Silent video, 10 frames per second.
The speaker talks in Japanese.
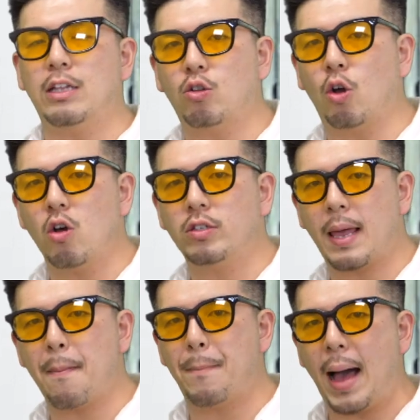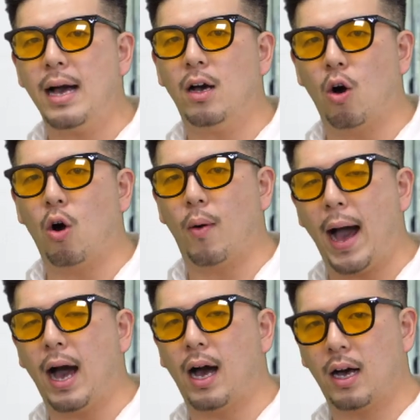人の当選番号
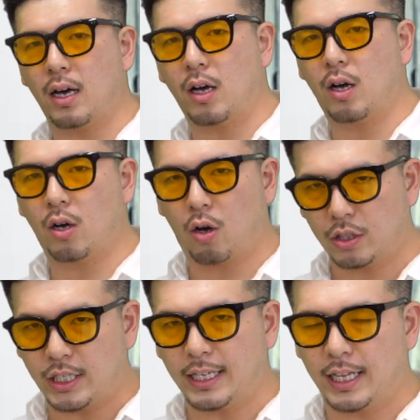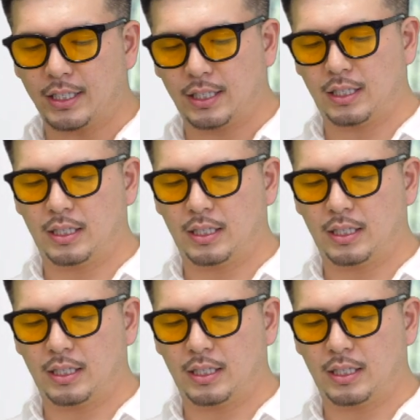はこちらです